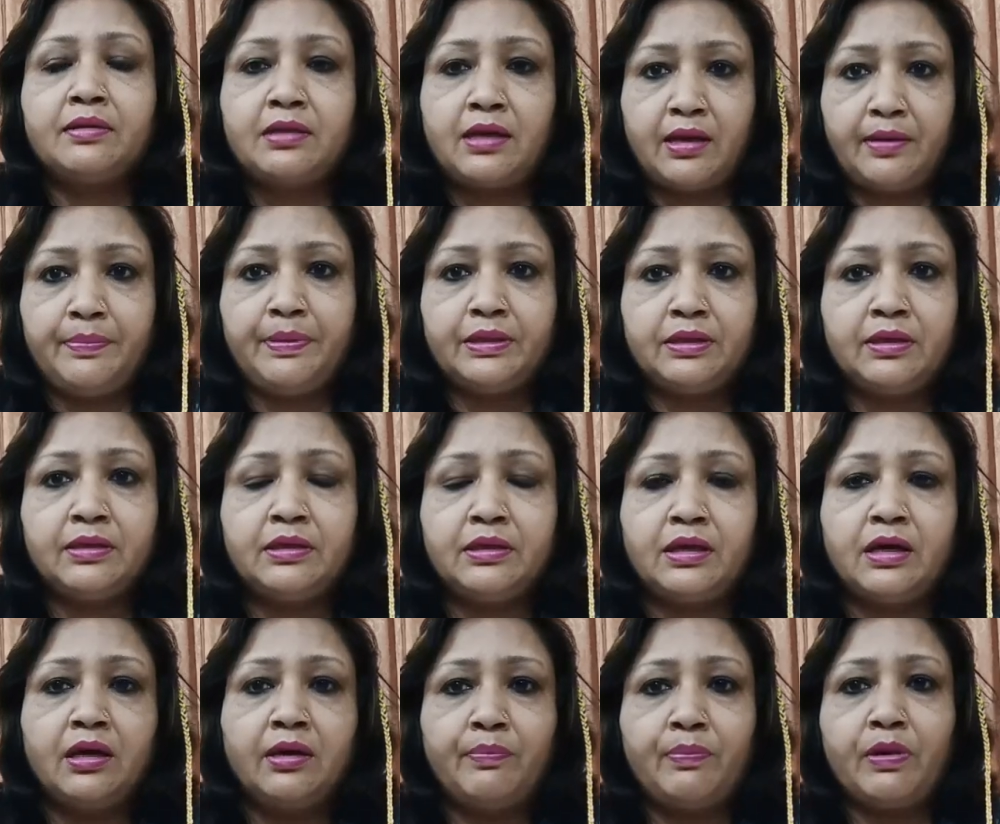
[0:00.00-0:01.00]
अभी तक
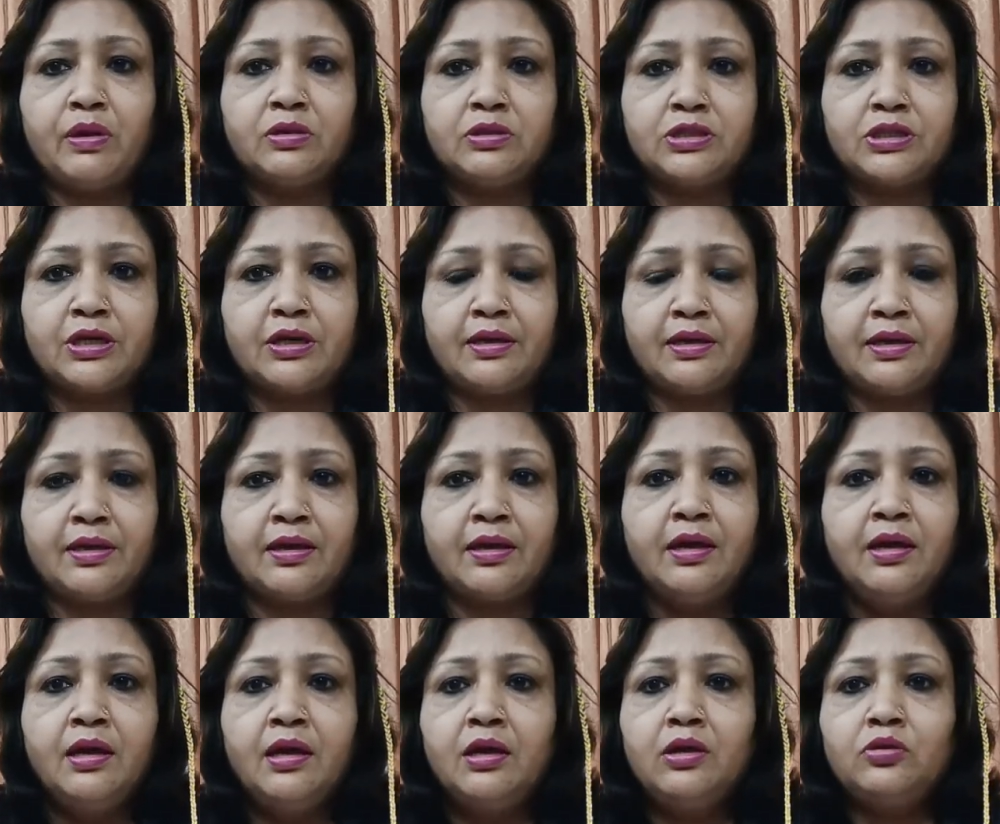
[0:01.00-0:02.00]
यहाँ पहुँचा है
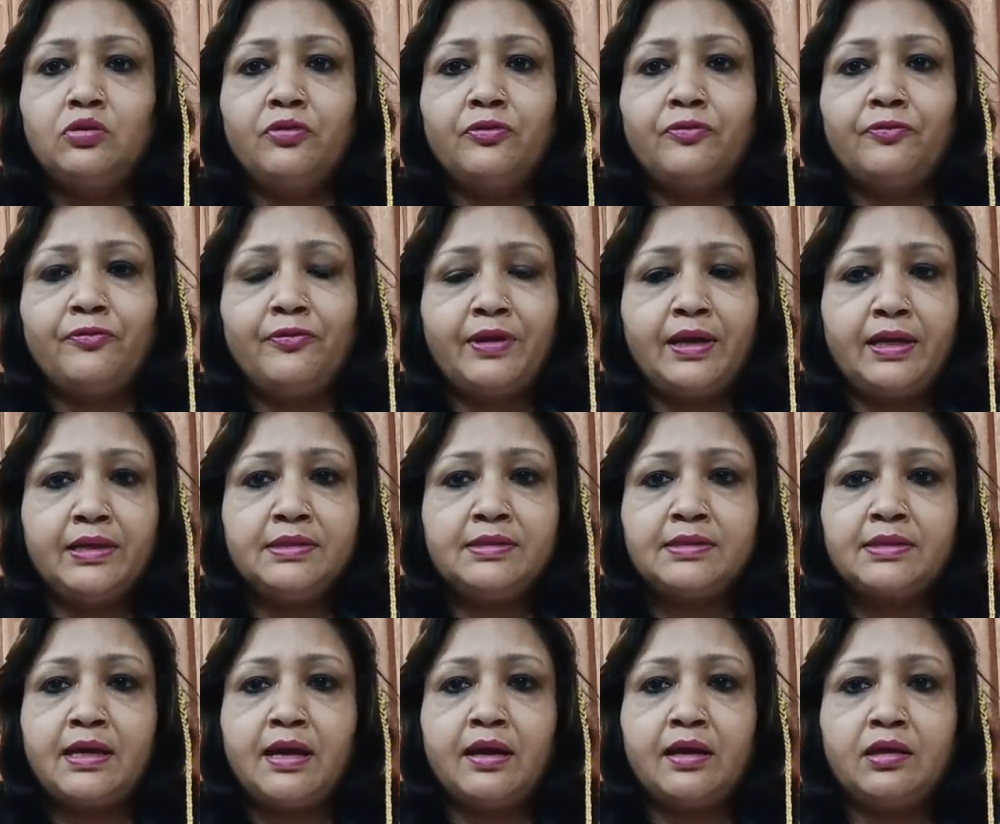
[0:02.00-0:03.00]
तो फ्रेंड्स
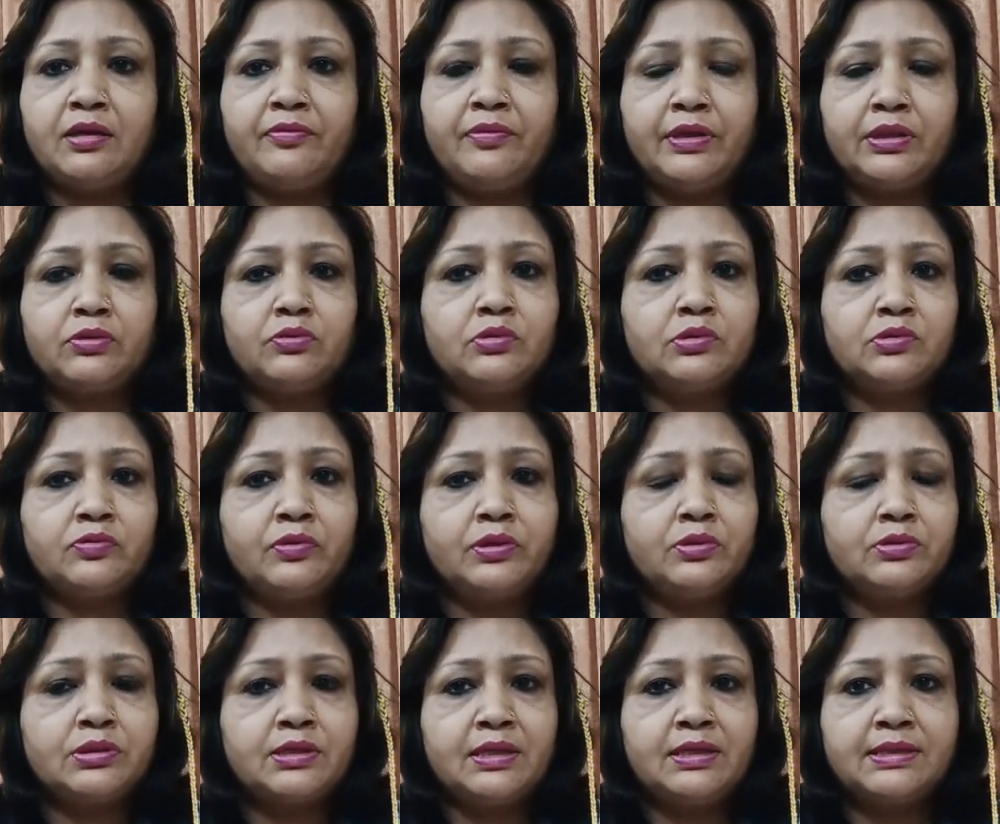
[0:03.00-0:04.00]
आयुर्वेद को स्वीडो
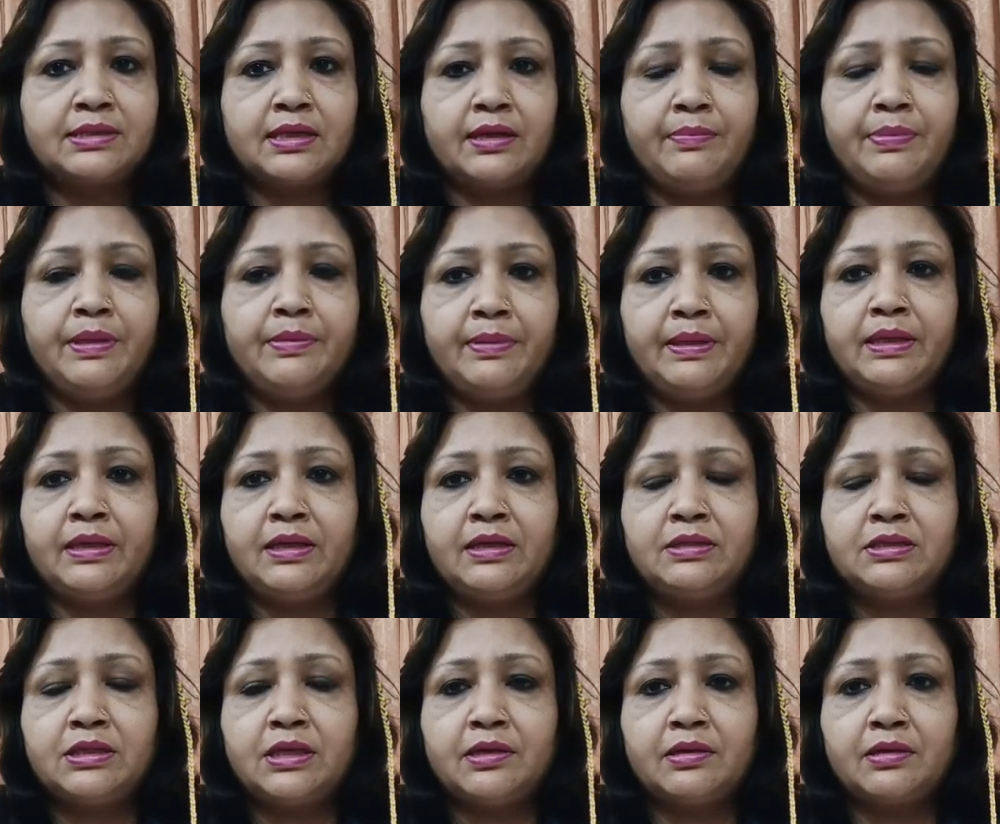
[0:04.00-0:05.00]
साइंस कभी भी नहीं
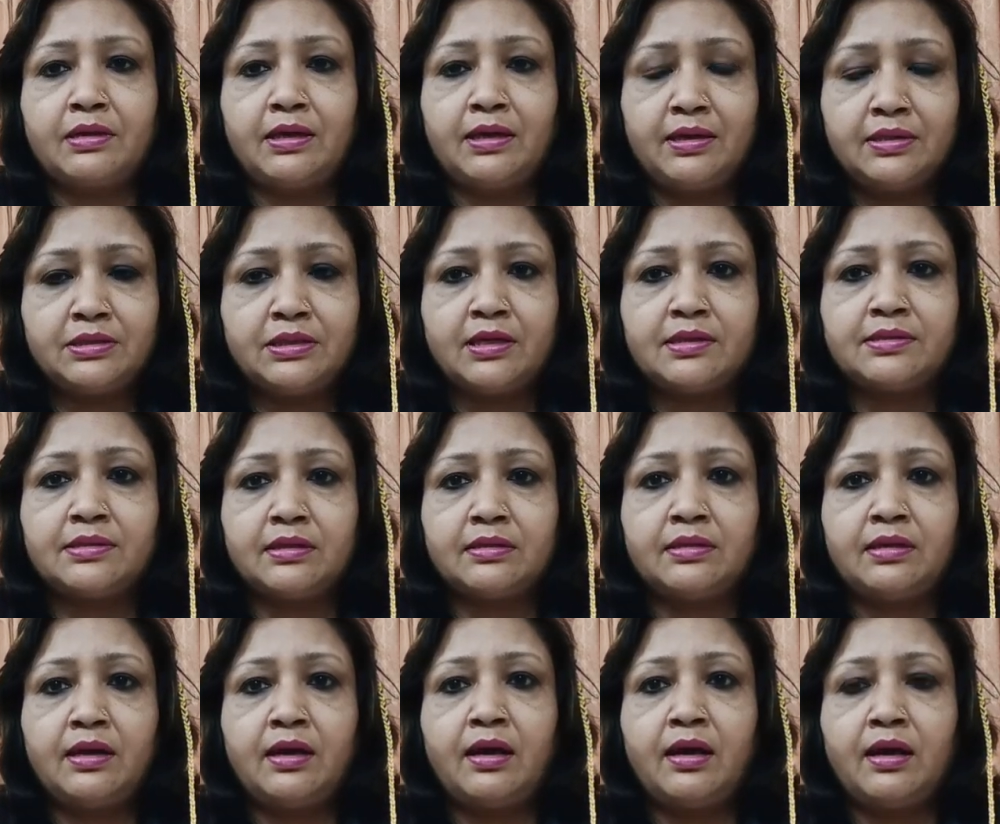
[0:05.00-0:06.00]
जा कहा जा
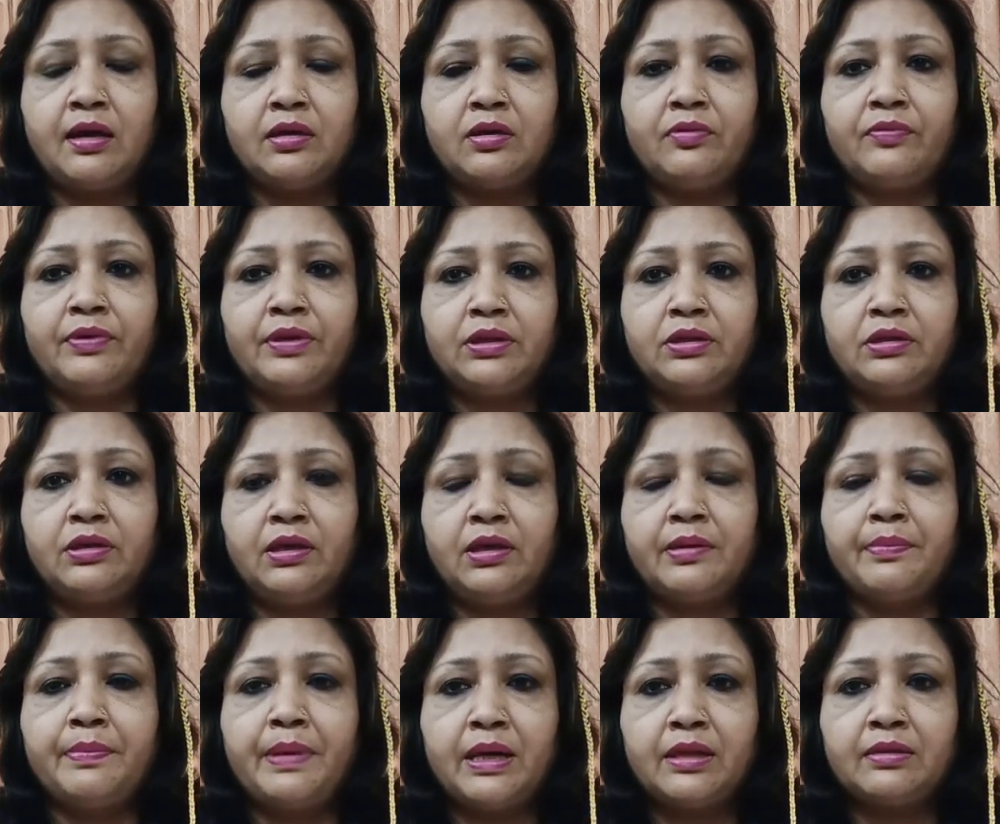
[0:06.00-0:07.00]
सकता आयुर्वेद की
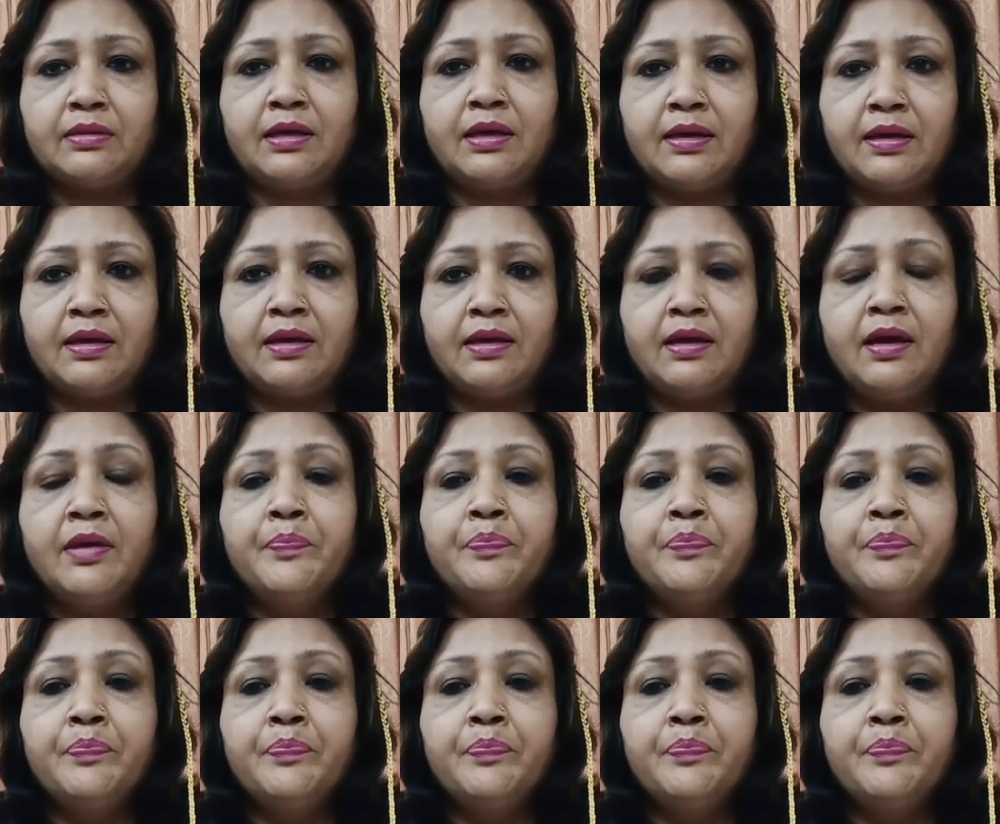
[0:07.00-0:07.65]
एक महत्ता है